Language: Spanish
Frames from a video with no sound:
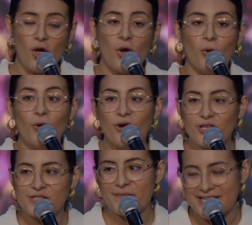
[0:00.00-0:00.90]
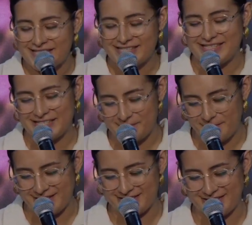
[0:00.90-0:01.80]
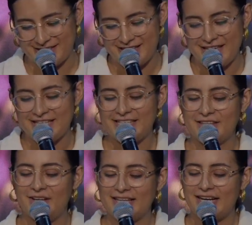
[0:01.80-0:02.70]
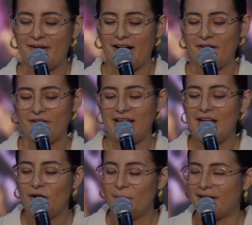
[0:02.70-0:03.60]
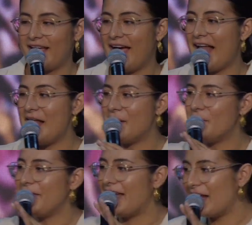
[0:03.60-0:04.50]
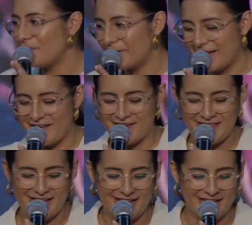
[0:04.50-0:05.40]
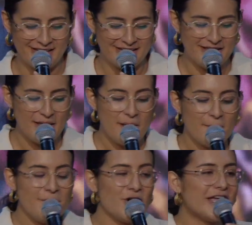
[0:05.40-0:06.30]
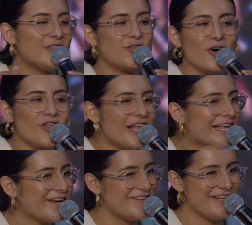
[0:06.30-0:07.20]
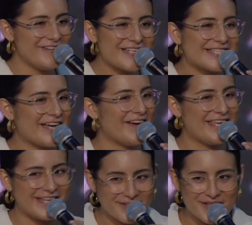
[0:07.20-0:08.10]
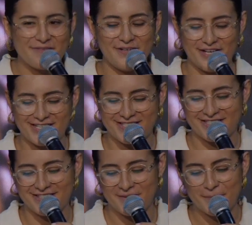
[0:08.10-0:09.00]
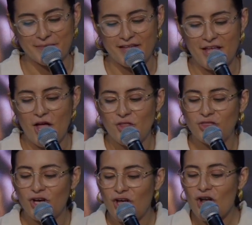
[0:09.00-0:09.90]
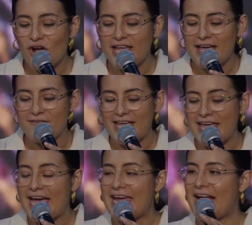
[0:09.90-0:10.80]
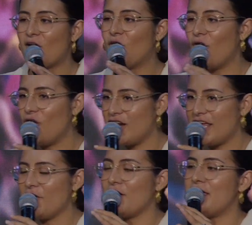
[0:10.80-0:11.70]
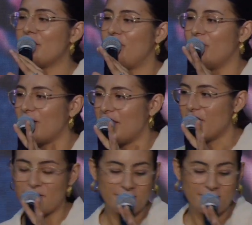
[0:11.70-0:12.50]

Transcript: Unos meses después, Yendo al trabajo, el hombre, al mirar por la ventana, vio que todo el camino estaba lleno de flores. Todo lo que veía era colorido y florido,